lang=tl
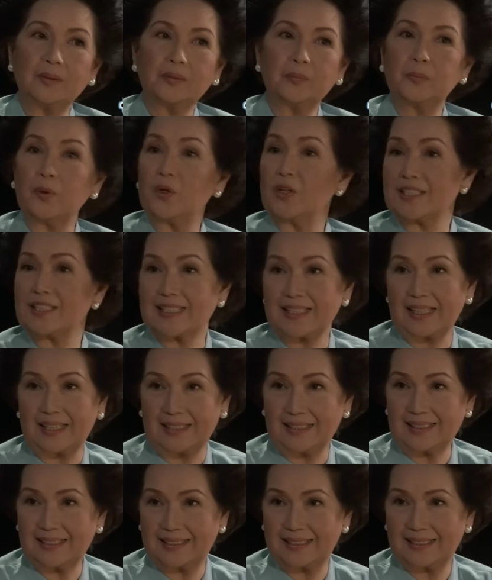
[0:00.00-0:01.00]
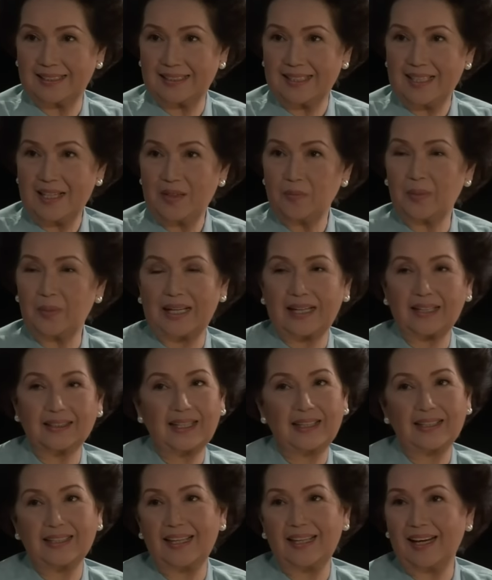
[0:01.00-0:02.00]
boses para
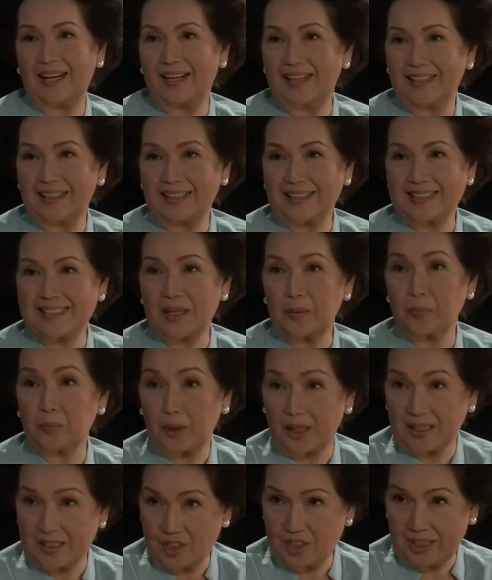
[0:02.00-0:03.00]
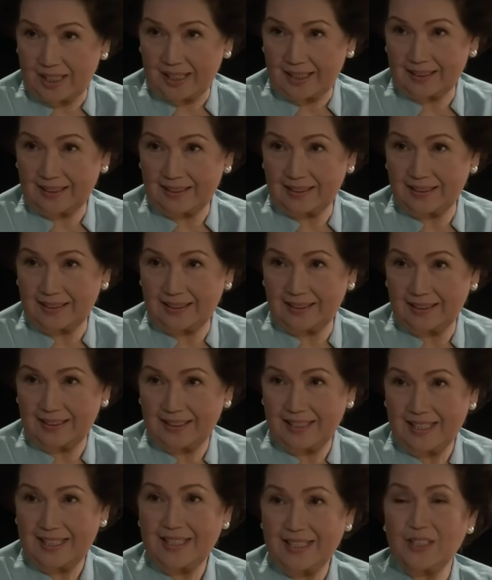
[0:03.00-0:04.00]
tanggihan ang isang project.
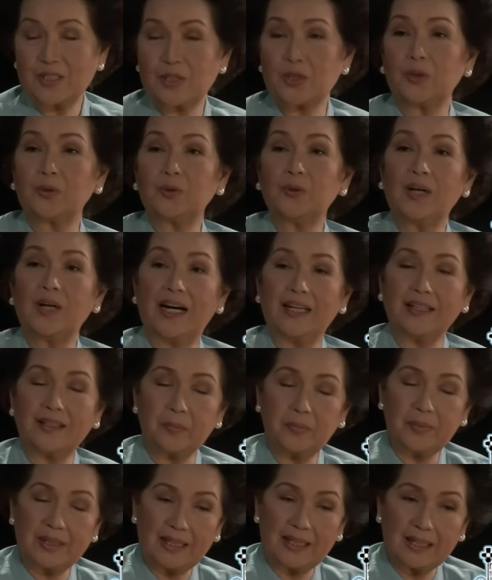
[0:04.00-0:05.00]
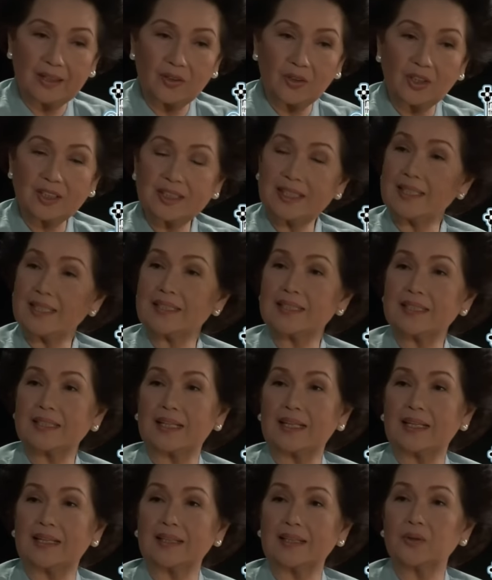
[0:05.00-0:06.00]
So kung an bilang contract
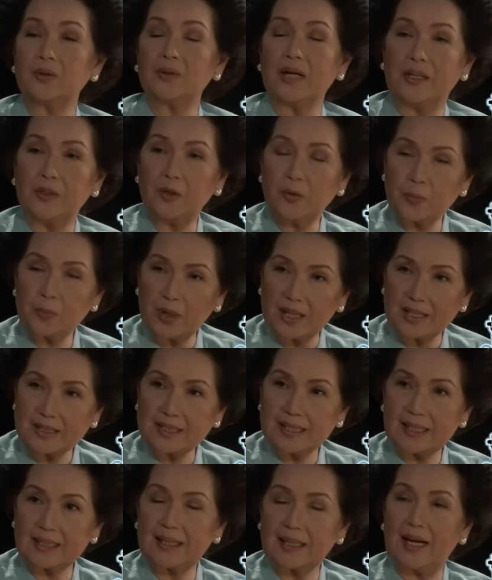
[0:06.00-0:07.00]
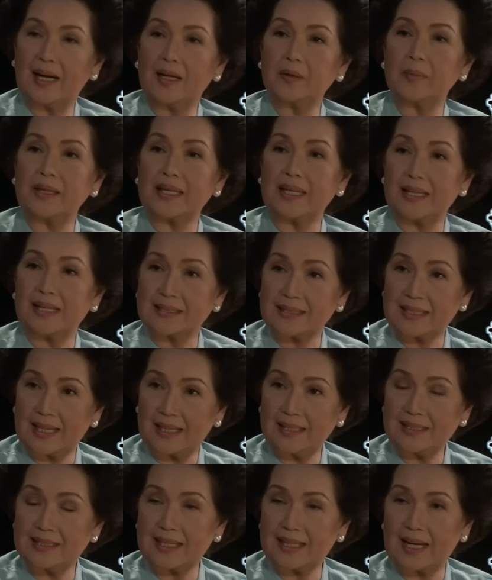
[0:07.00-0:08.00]
star, kung anong project ang
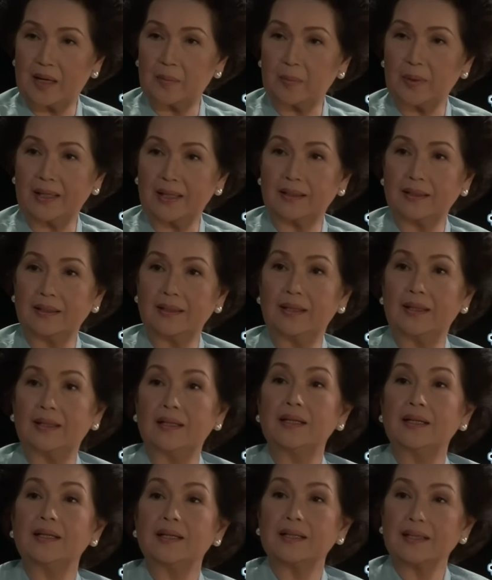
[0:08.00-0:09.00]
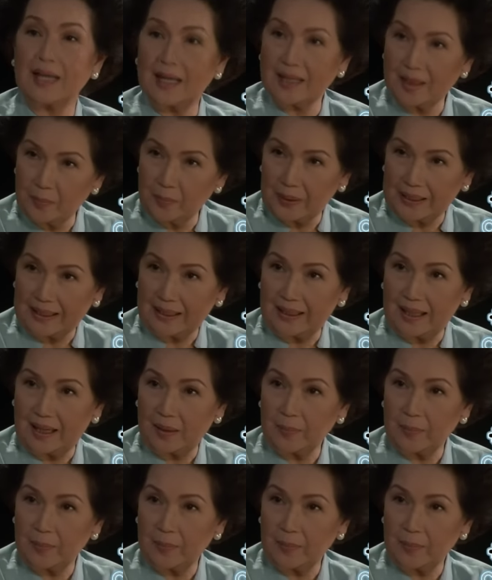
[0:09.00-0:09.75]
mai-assign sa amin, gagampanan natin.